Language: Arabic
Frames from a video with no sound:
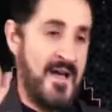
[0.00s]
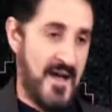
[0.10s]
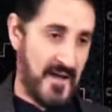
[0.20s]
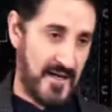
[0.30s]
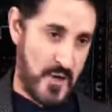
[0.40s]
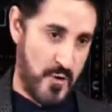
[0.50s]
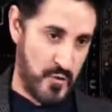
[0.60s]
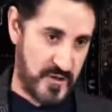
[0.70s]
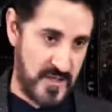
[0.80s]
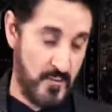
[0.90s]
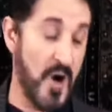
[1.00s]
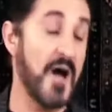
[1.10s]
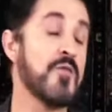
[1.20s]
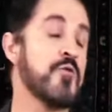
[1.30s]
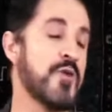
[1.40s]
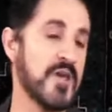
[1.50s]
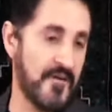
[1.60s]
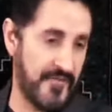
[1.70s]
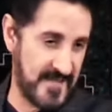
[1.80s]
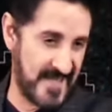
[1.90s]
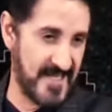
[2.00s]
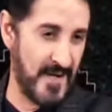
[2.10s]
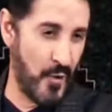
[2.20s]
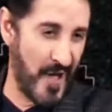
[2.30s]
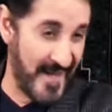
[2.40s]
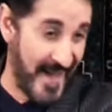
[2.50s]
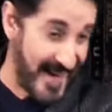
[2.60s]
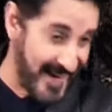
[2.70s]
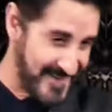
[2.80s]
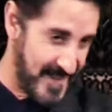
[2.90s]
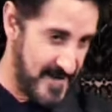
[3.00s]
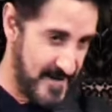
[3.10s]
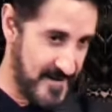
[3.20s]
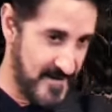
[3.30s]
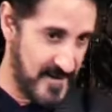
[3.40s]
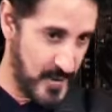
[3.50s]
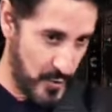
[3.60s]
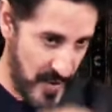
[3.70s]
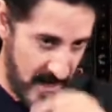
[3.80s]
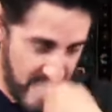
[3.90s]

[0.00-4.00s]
أخرجه مسلم وذكر في صحيح البخاري عرضا دون